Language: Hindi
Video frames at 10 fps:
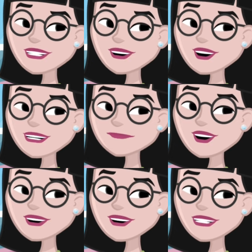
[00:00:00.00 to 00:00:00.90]
पहले ही
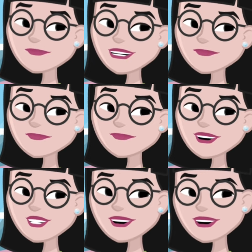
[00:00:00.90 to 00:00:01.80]
प्रयास में
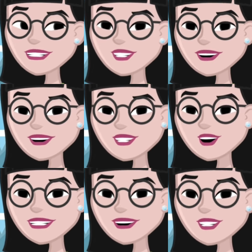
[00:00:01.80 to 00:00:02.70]
उन्होंने
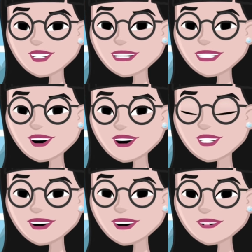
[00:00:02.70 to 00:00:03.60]
438
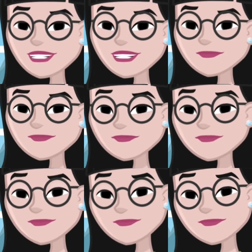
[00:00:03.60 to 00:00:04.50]
रैंक हासिल की
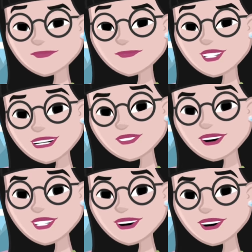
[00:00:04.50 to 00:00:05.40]

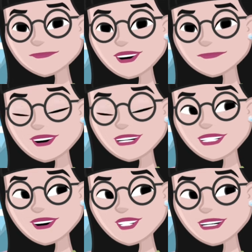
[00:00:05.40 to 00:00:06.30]
दिव्या ने जब यह
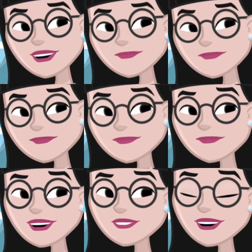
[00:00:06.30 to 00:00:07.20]
परीक्षा दिया
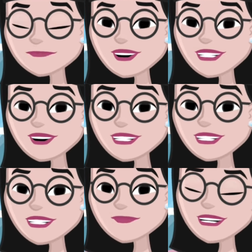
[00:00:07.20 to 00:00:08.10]
तब वह महज
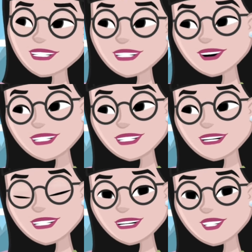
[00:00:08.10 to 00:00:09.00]
21 वर्ष
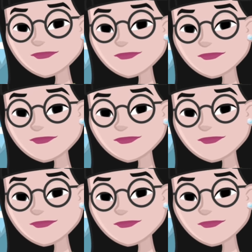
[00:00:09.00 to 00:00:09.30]
की थी